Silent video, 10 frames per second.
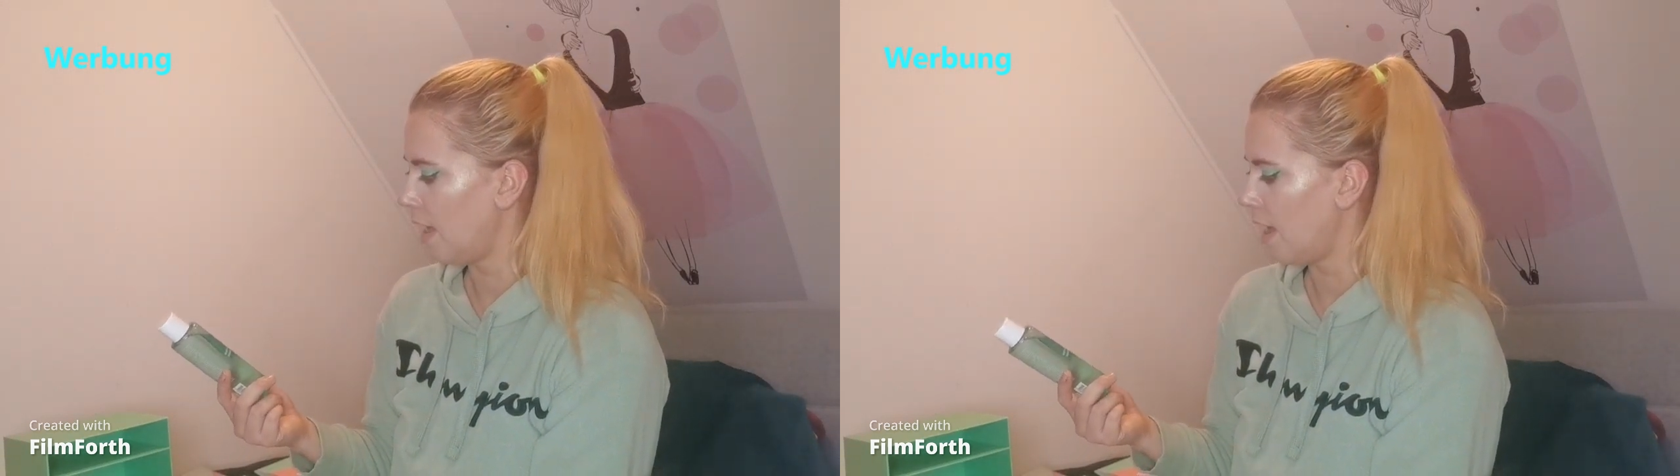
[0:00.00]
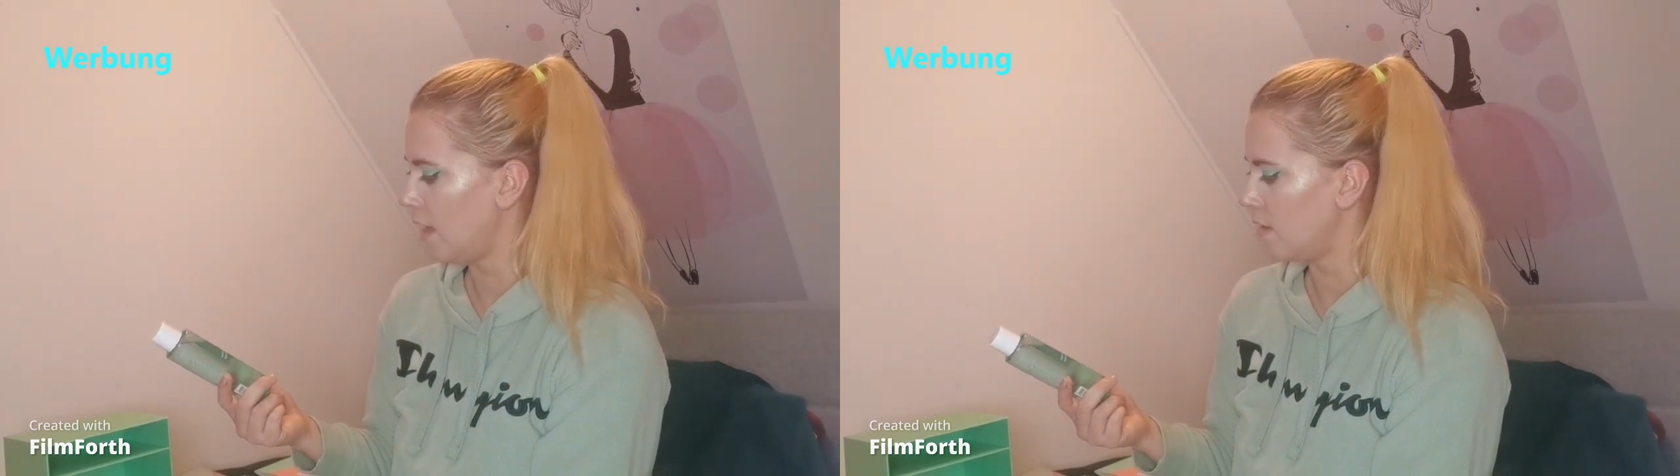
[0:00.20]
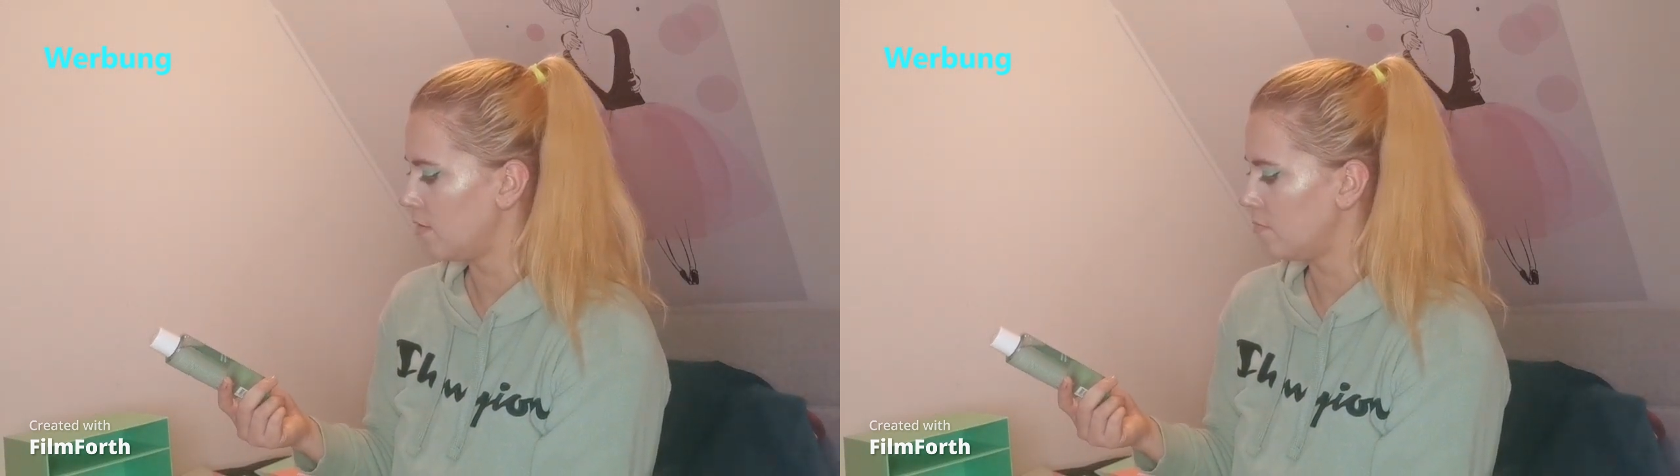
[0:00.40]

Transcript: ein